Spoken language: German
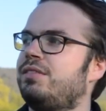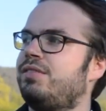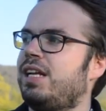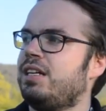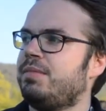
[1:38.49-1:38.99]

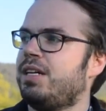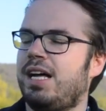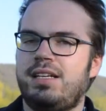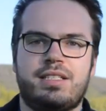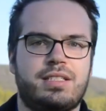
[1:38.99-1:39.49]
verlangt man
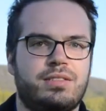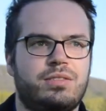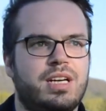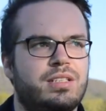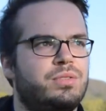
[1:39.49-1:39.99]
alles
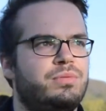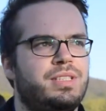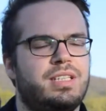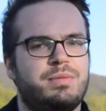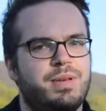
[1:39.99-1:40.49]
und hat zu viel
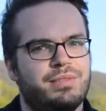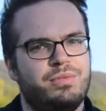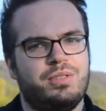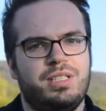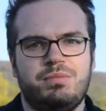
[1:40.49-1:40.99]
Respekt
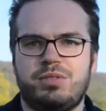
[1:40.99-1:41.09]
vor ihm.